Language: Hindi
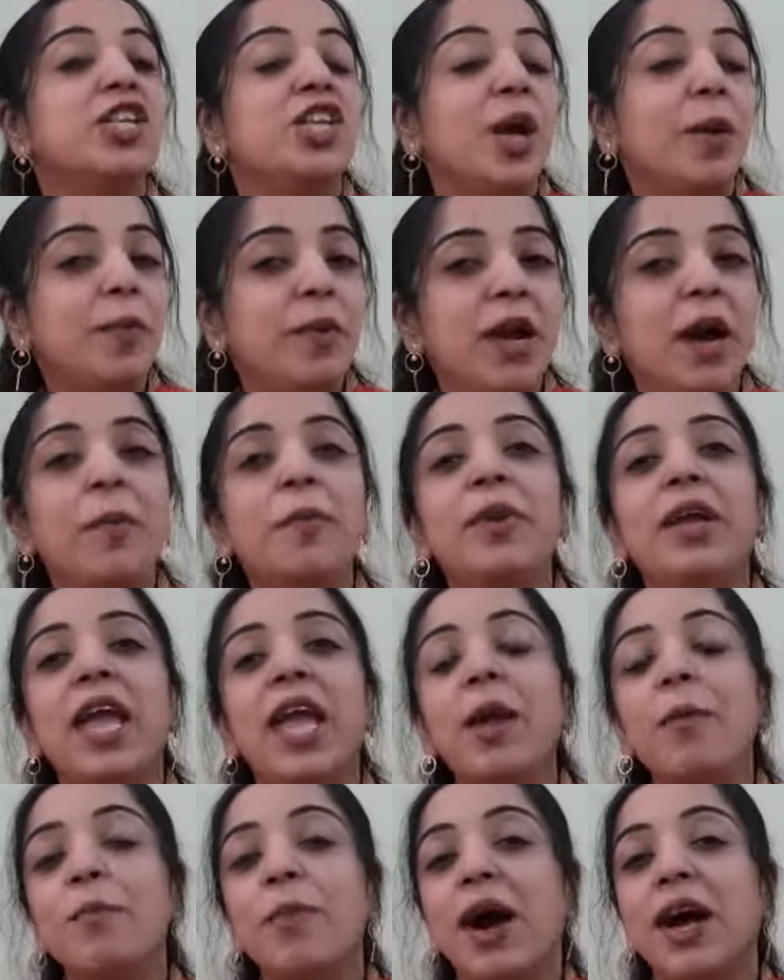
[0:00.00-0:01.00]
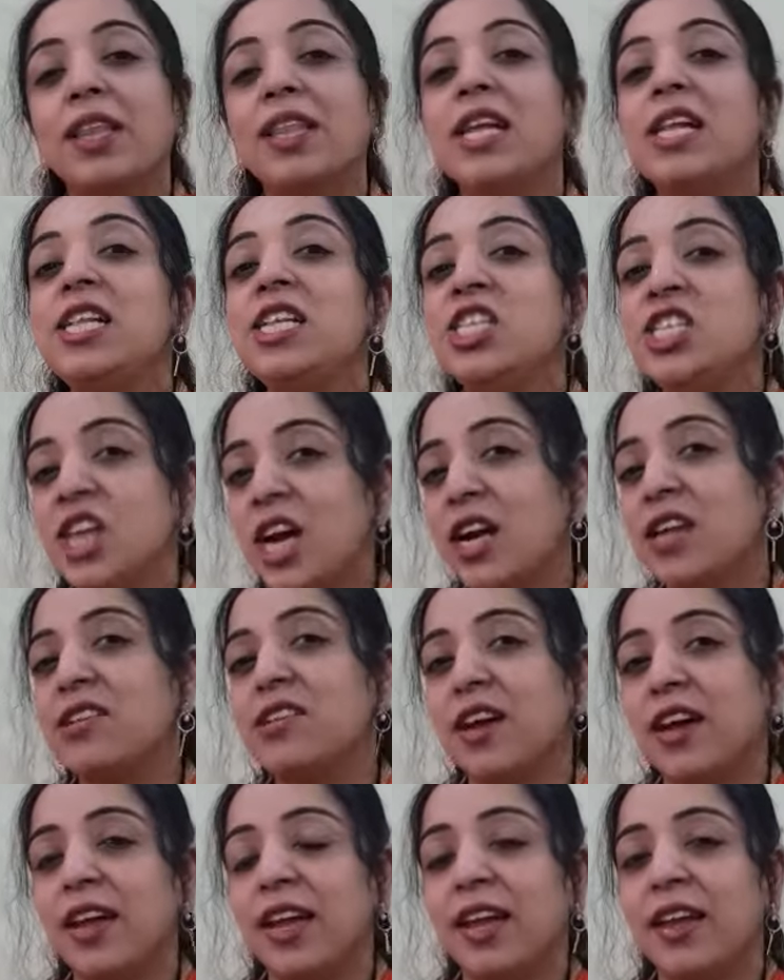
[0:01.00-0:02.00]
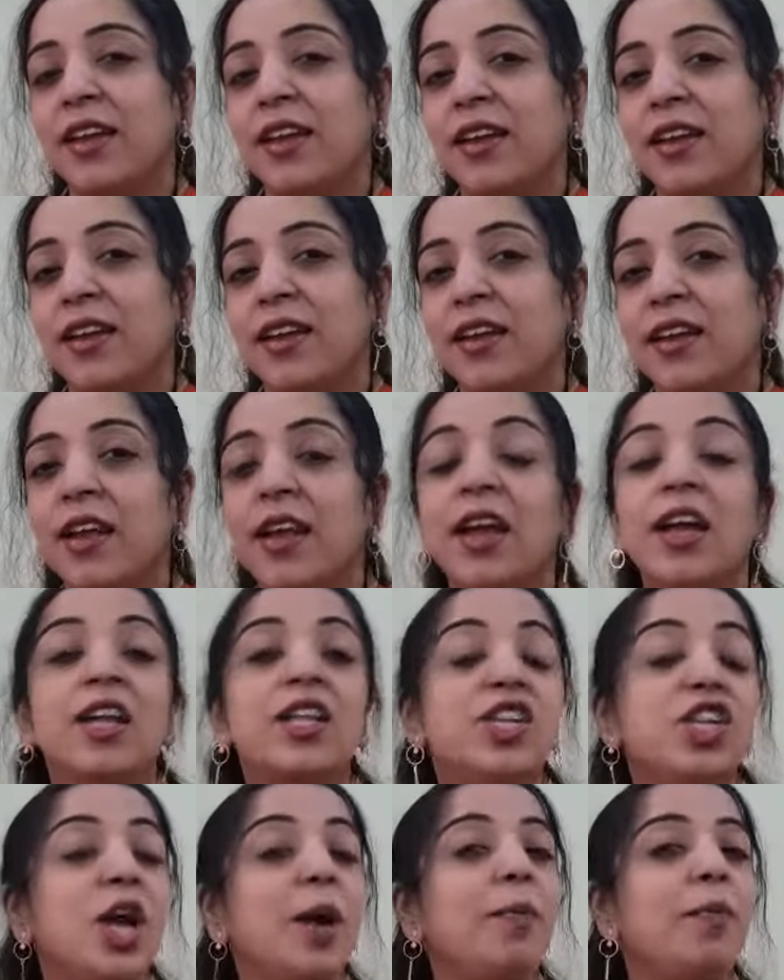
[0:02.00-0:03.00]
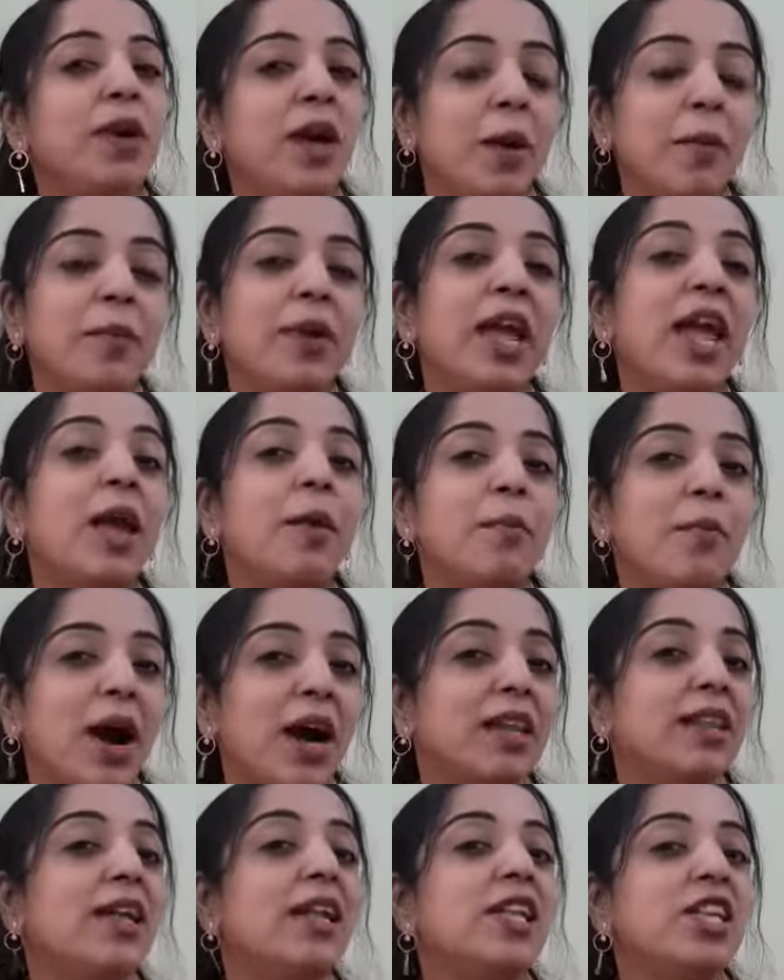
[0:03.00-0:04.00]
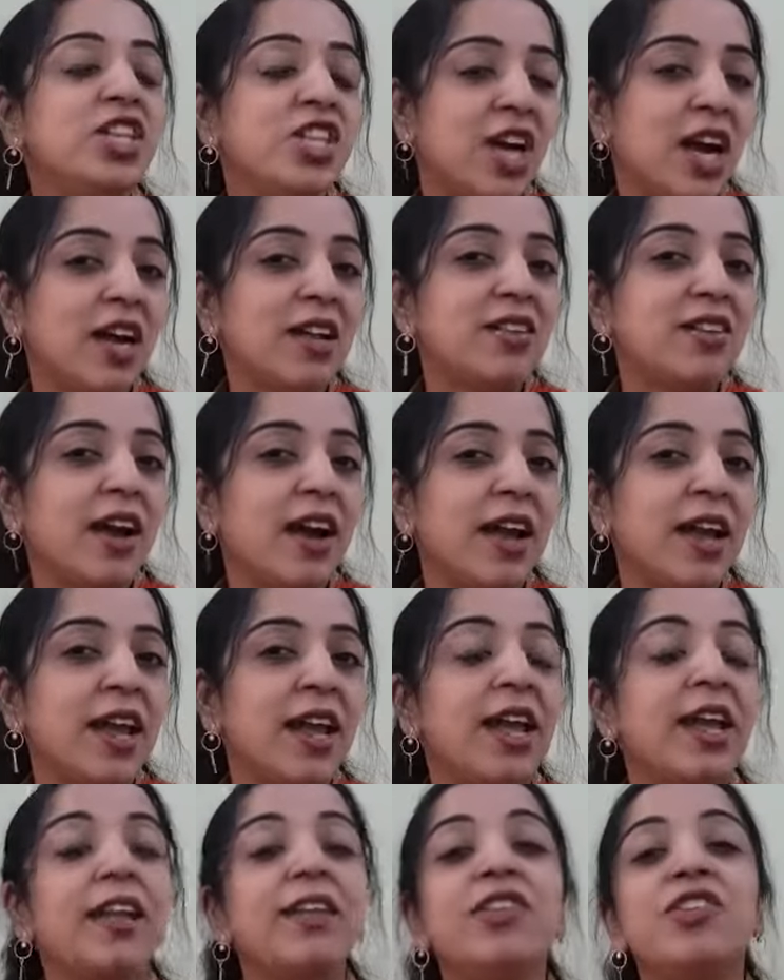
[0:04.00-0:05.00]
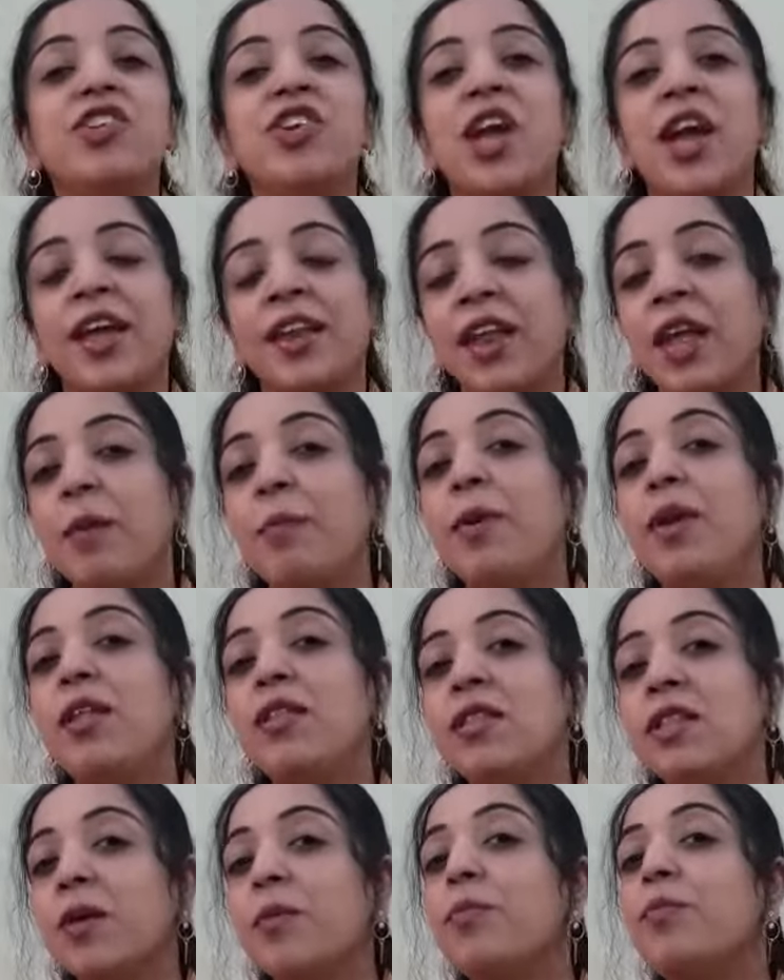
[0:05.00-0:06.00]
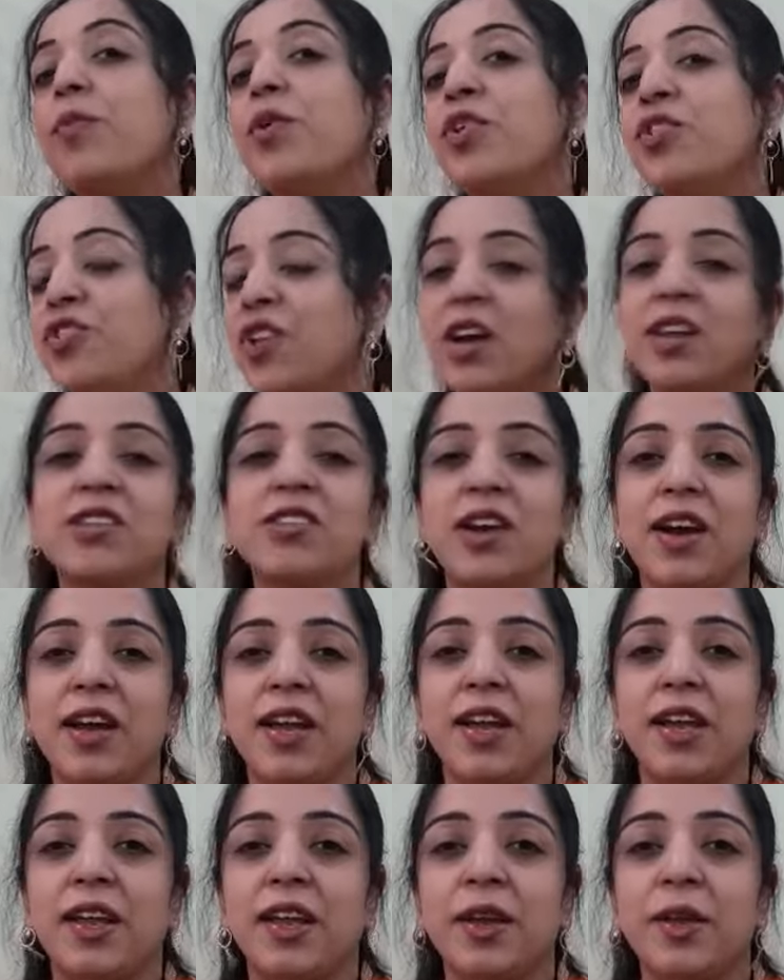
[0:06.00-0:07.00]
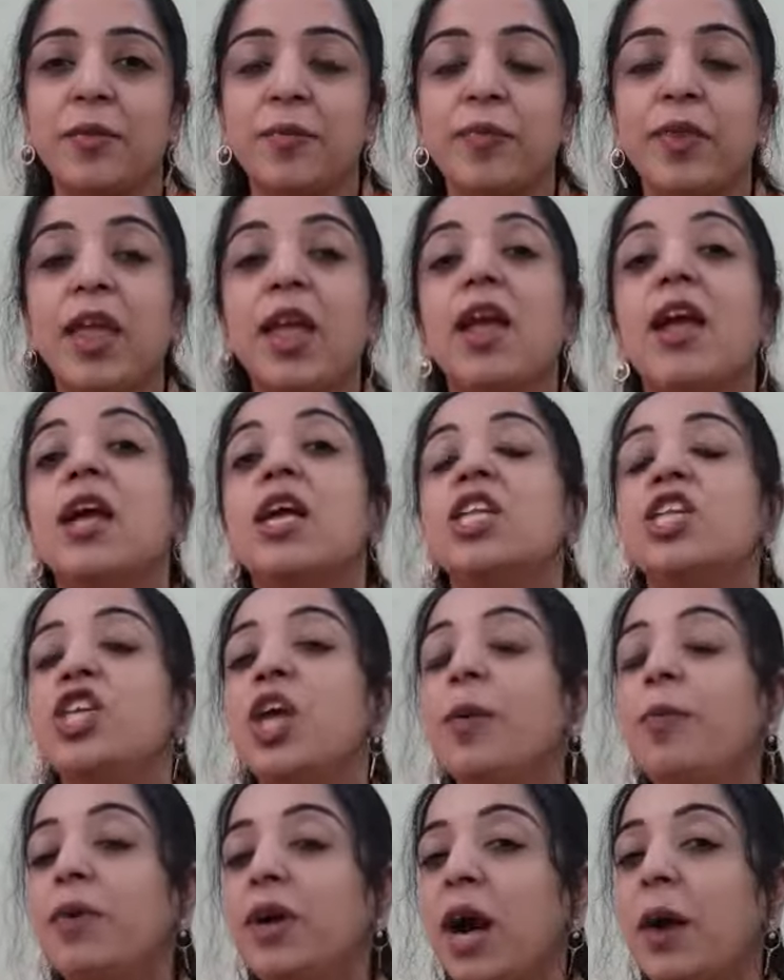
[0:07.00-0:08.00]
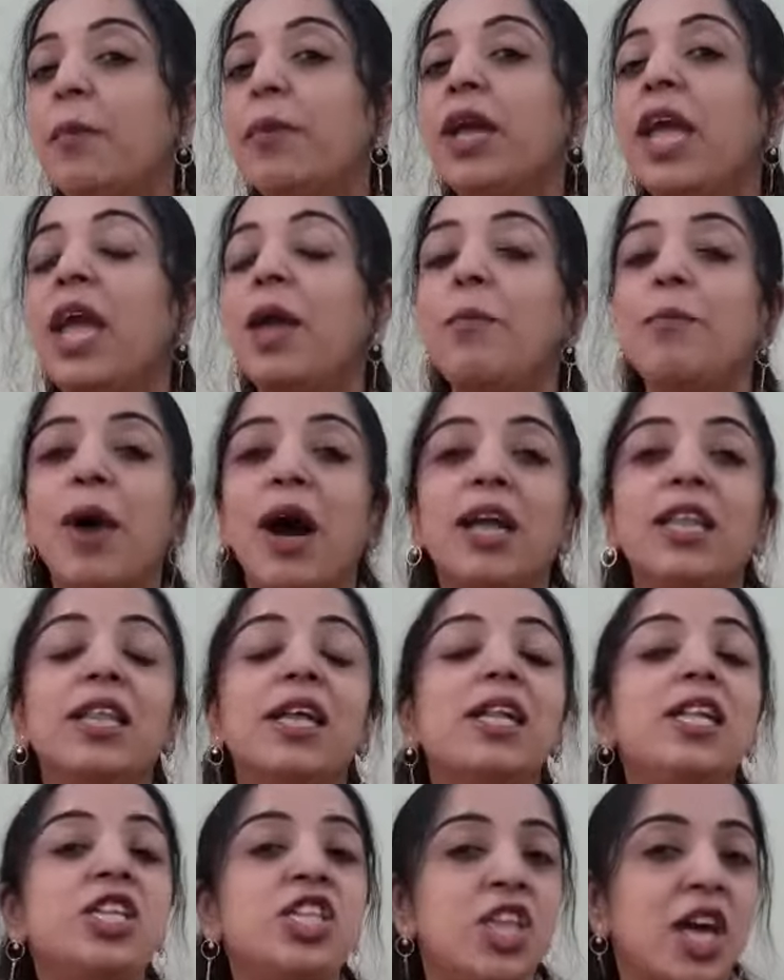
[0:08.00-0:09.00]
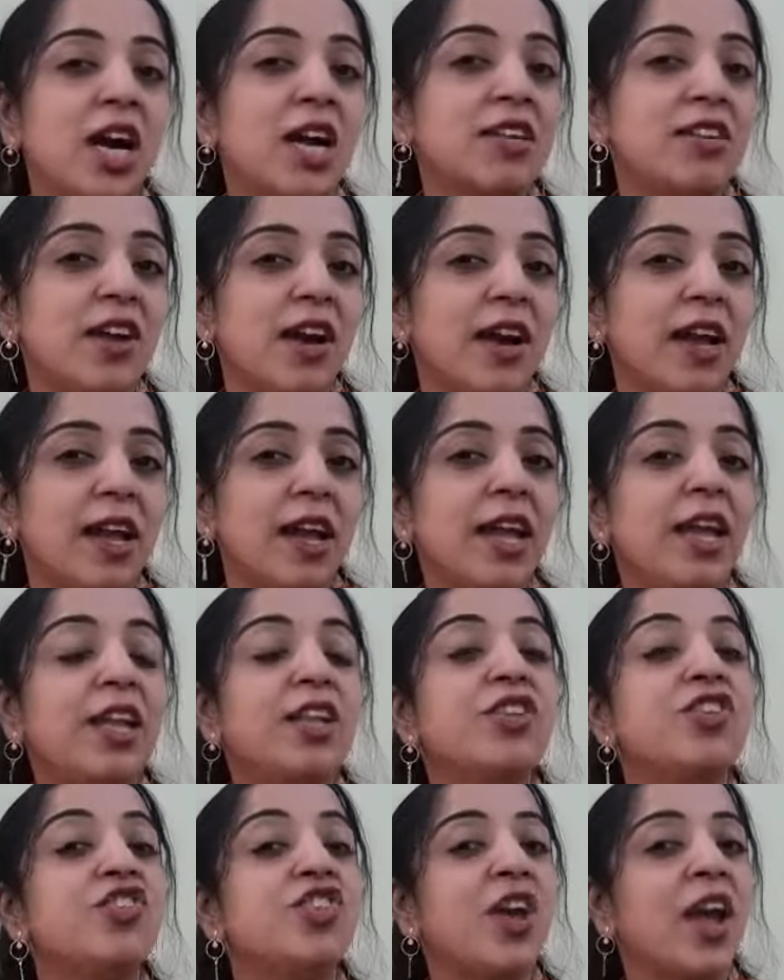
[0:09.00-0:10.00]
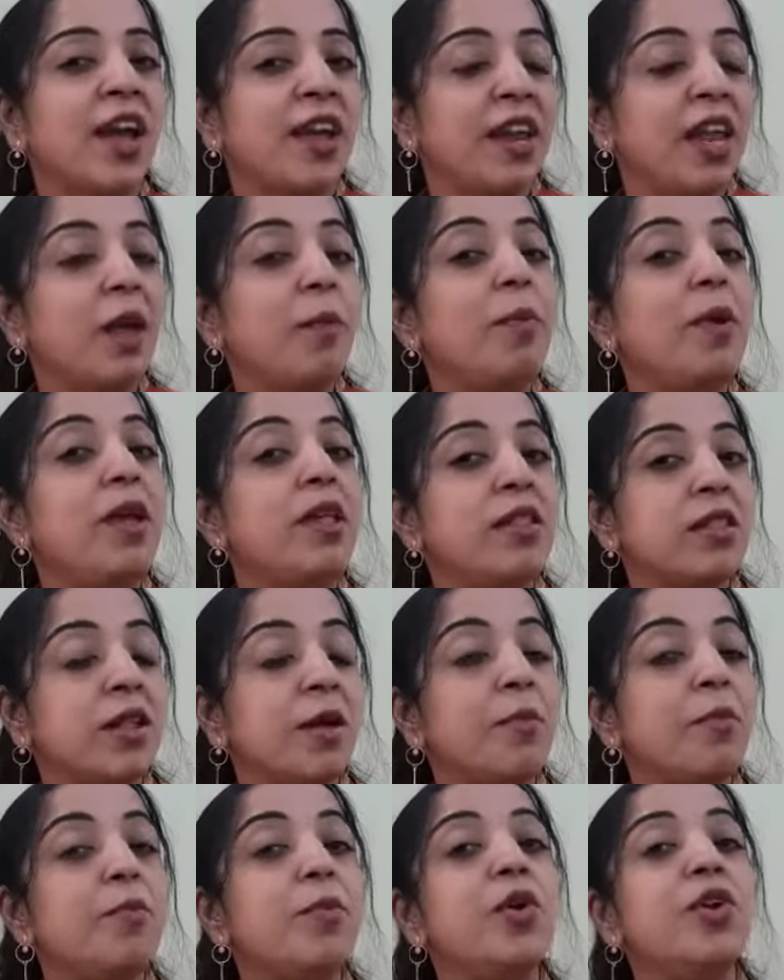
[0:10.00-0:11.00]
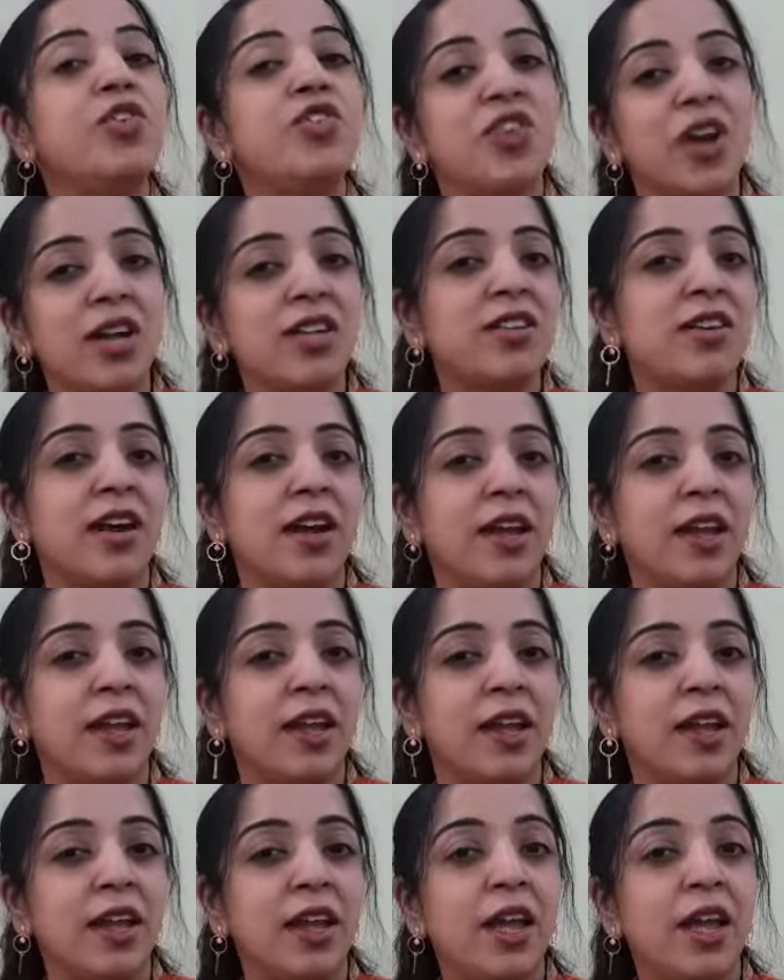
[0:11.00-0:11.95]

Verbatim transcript: जब गम के बादल छा जाएं, जब गम के बादल छा जाएं, चेहरे भी सब मुरझा जाएं। जब गम के बादल छा जाएं, चेहरे भी सब मुरझा जाएं।